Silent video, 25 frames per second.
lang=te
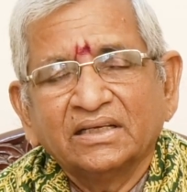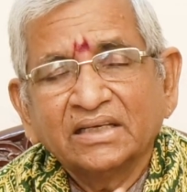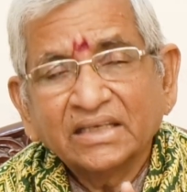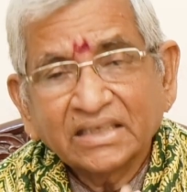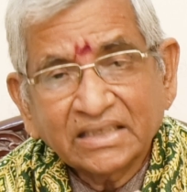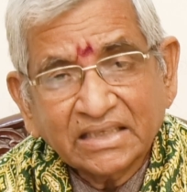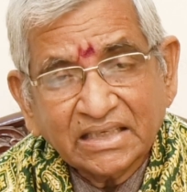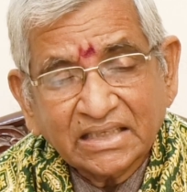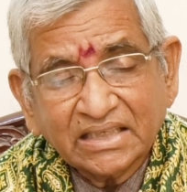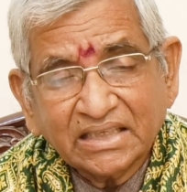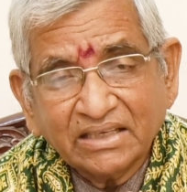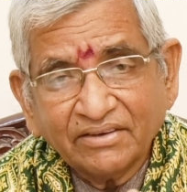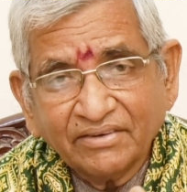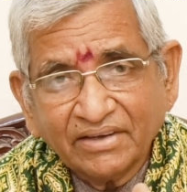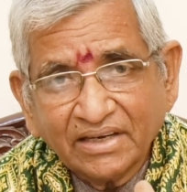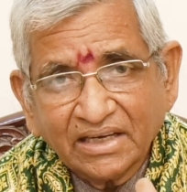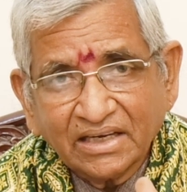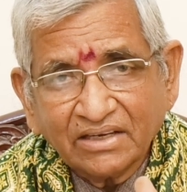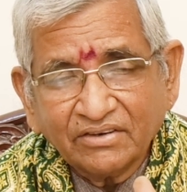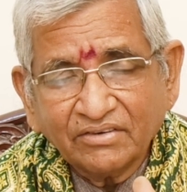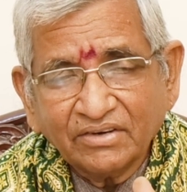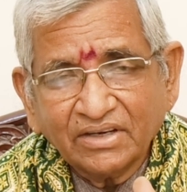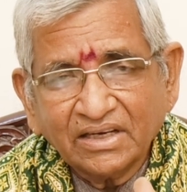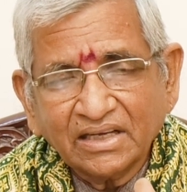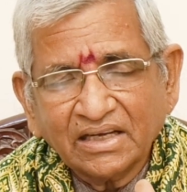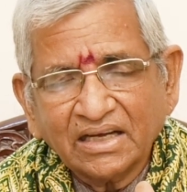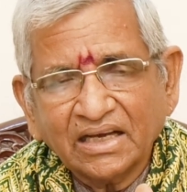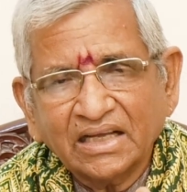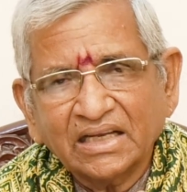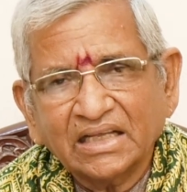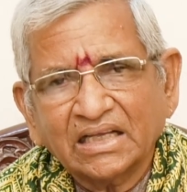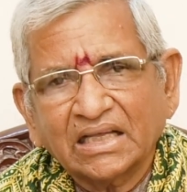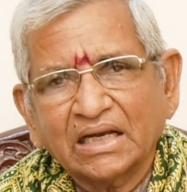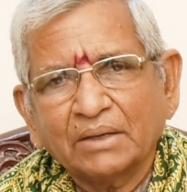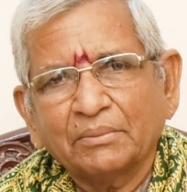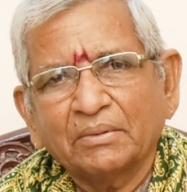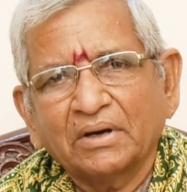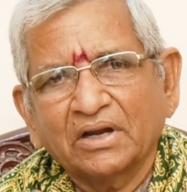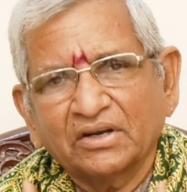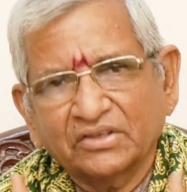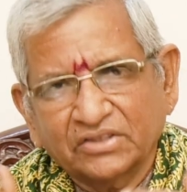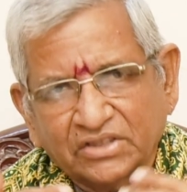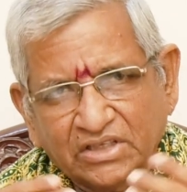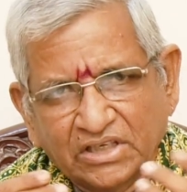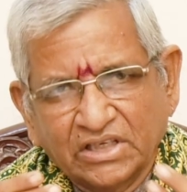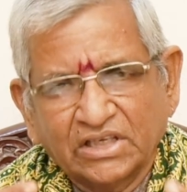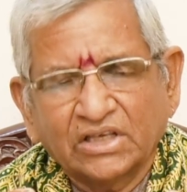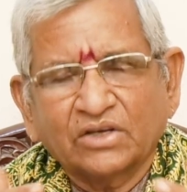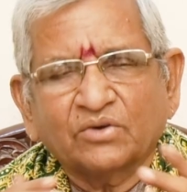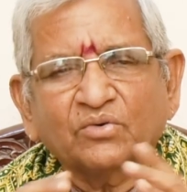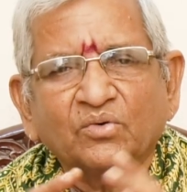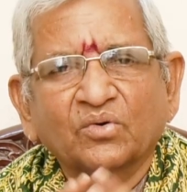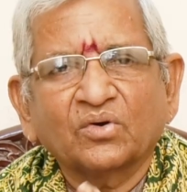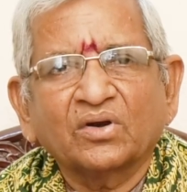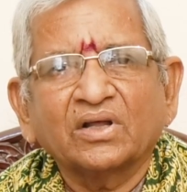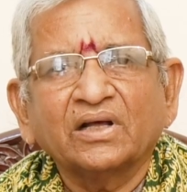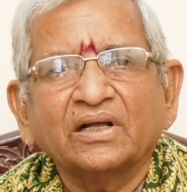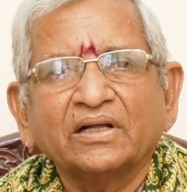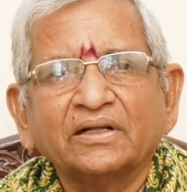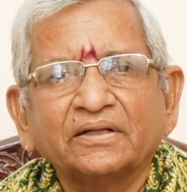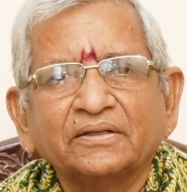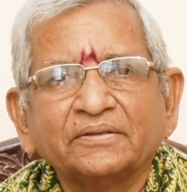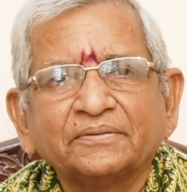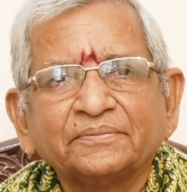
నిషిద్ధమైనటువంటి కార్యక్రమాలు చేయకుండా